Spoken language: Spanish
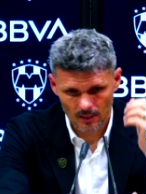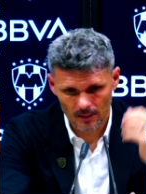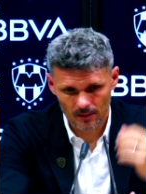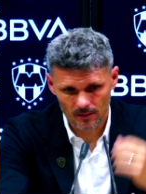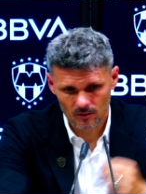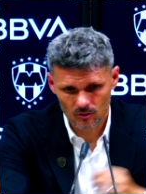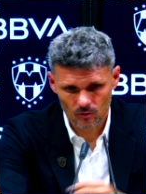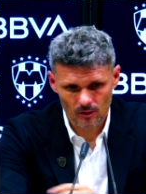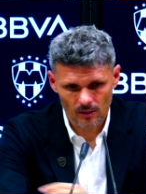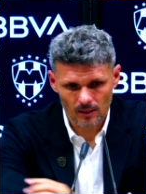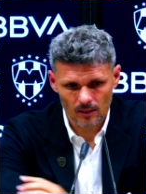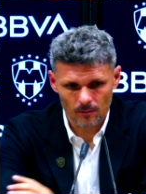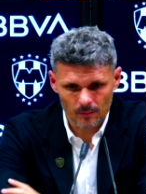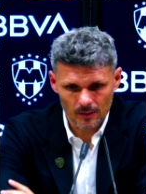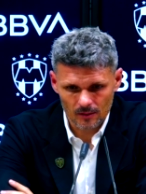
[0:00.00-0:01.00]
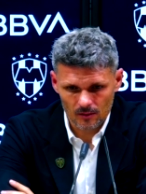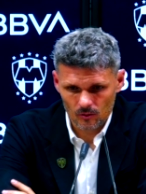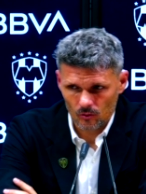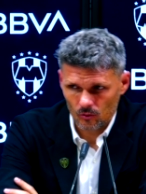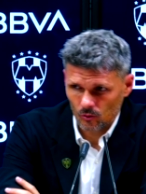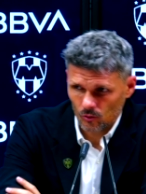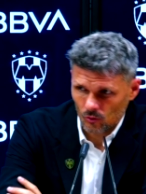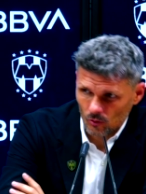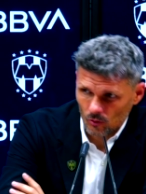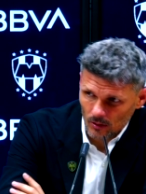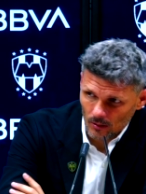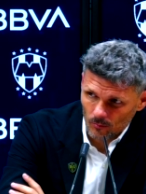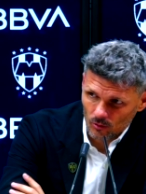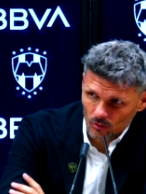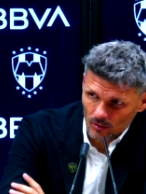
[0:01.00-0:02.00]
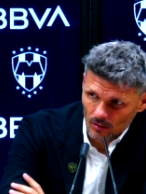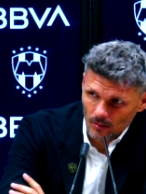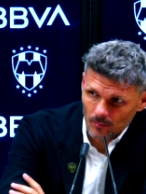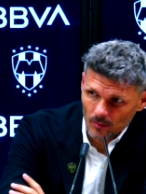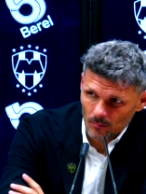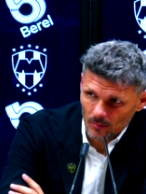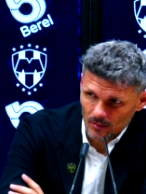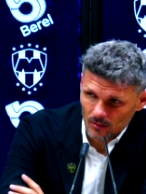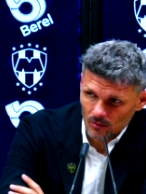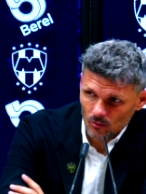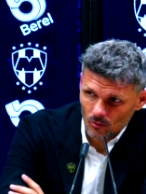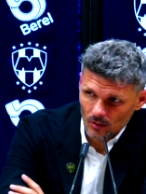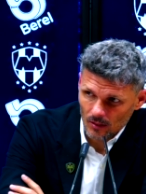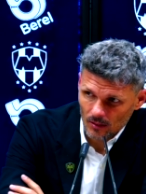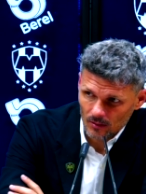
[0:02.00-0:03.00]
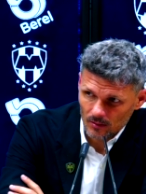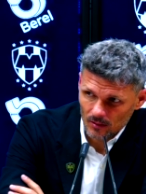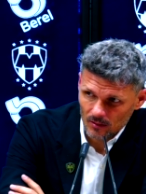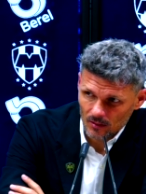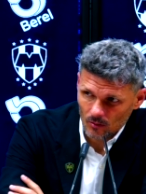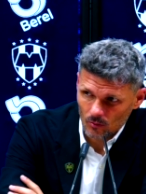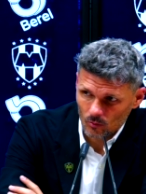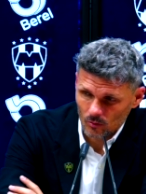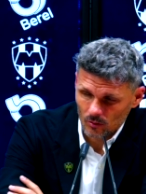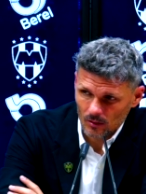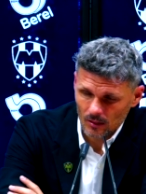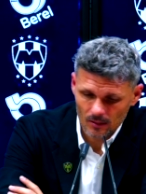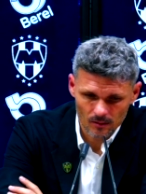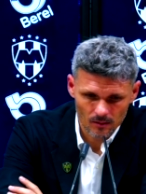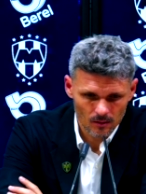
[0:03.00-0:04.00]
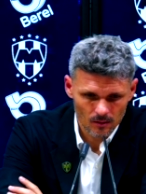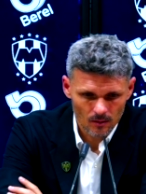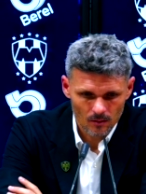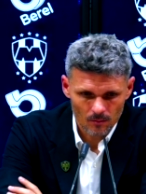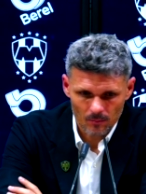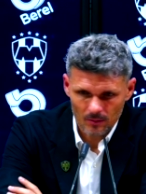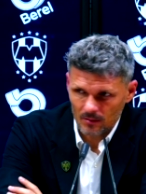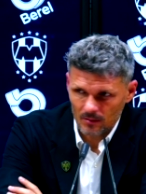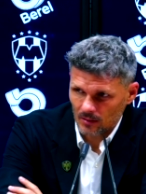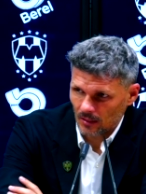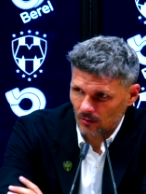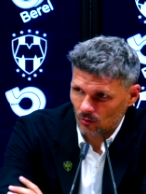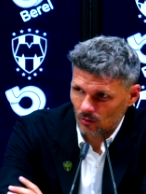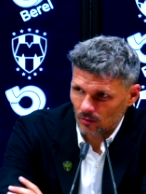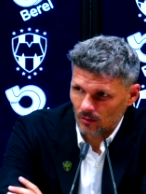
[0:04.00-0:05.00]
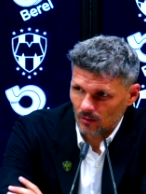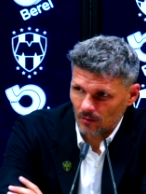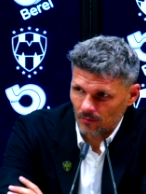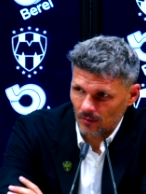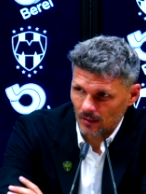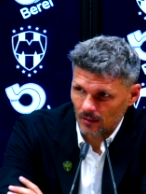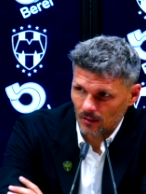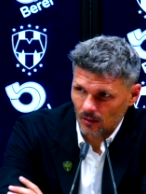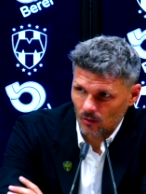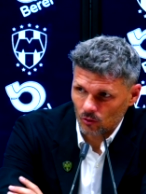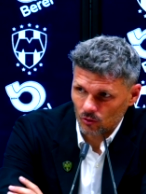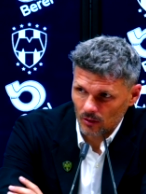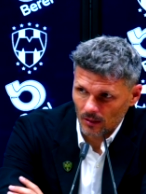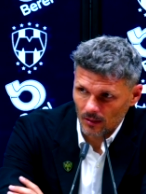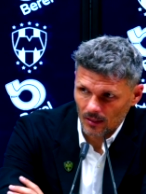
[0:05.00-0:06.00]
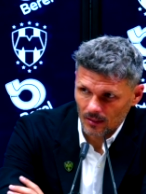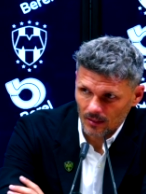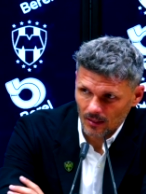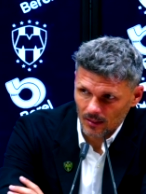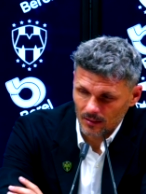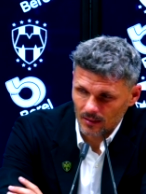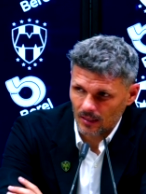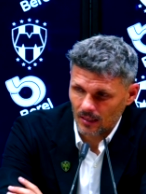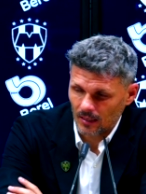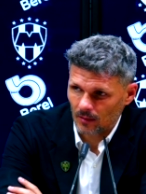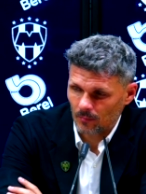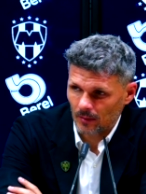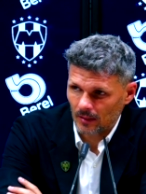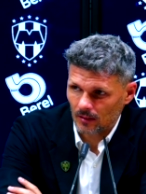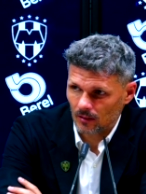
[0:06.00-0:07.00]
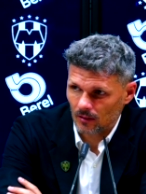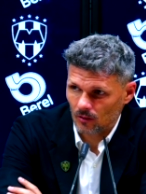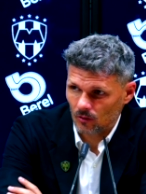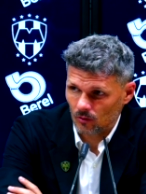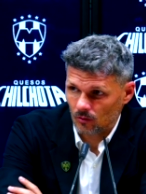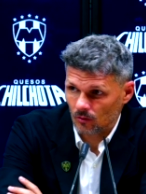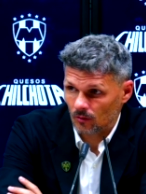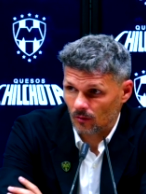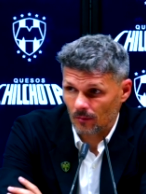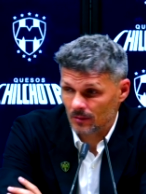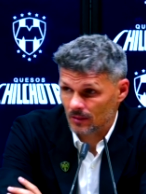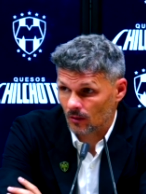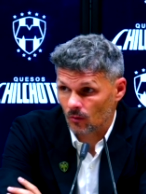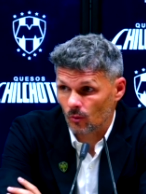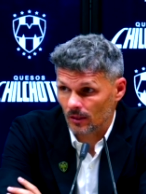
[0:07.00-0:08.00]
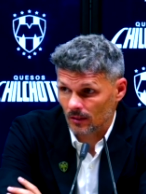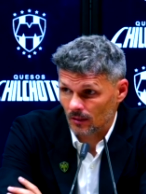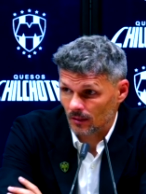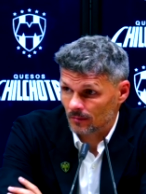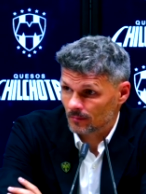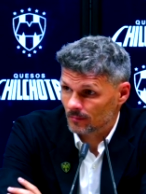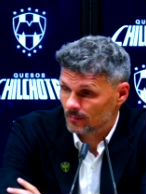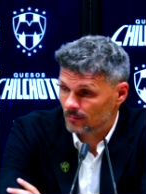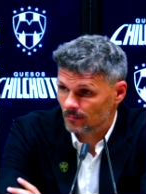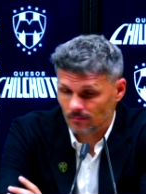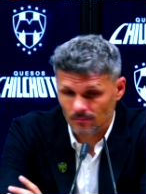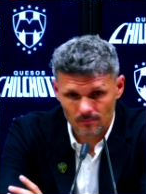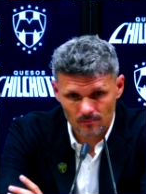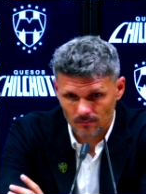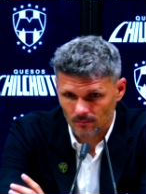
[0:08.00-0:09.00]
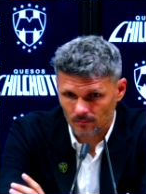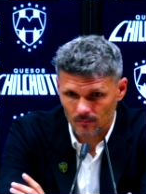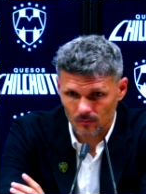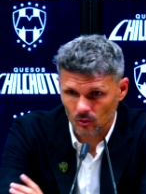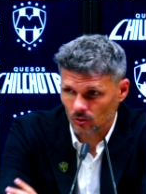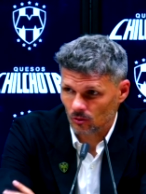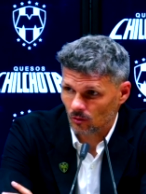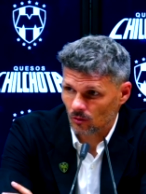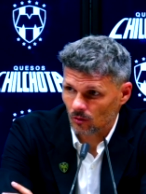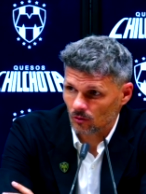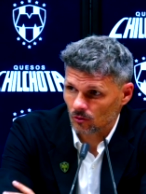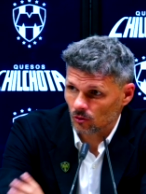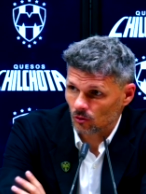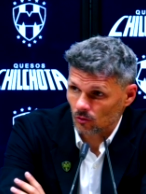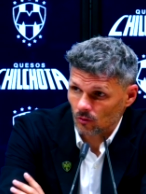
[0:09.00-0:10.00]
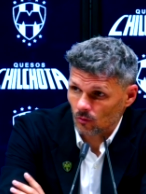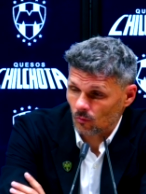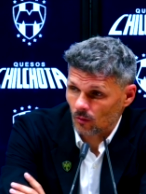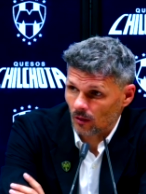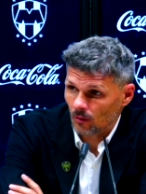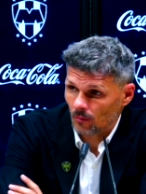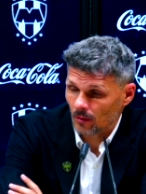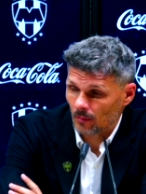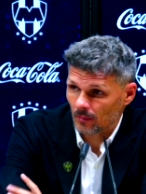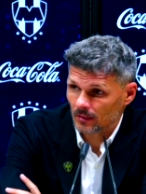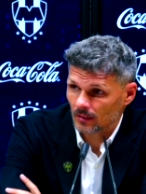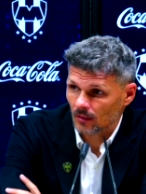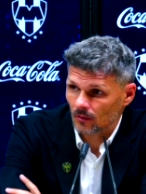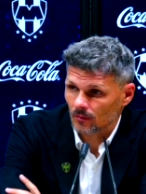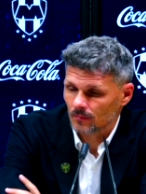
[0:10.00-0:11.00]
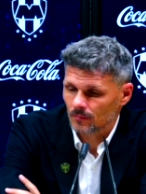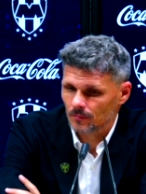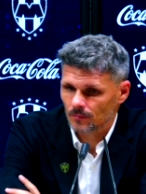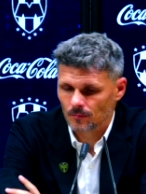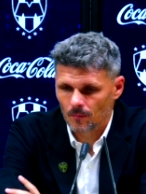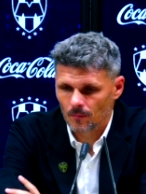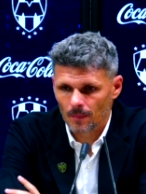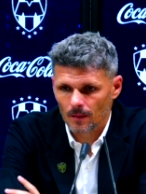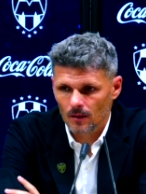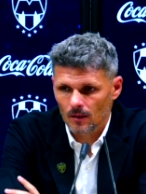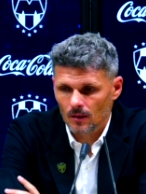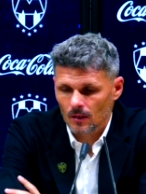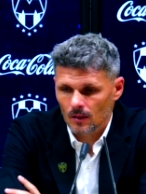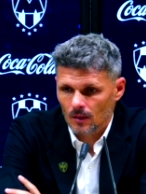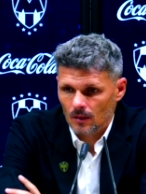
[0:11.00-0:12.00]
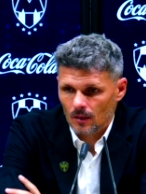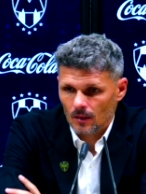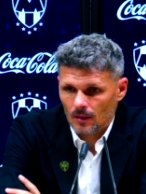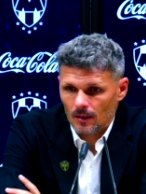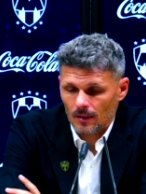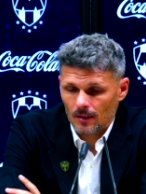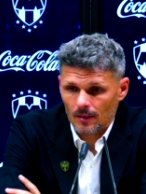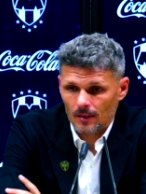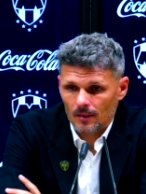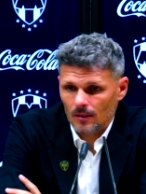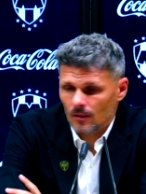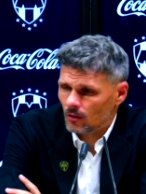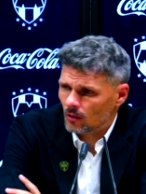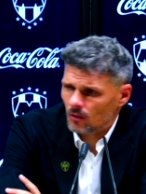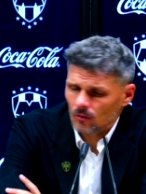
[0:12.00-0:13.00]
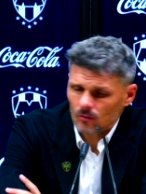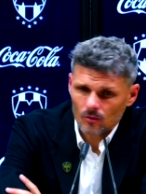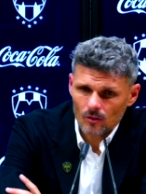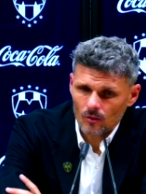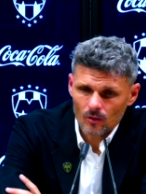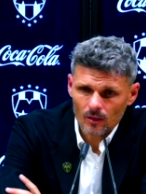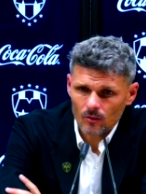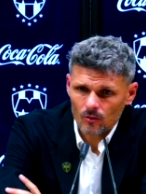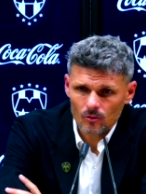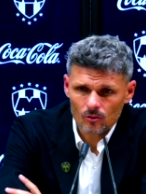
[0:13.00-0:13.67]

al inicio de cada partido no todos estamos en la misma sintonía. Quizás algunos están pensando en diferentes cosas y hasta que se arranca el partido a veces cuesta. Nos tocó a nosotros, nunca nos había pasado. Eh, no, enojado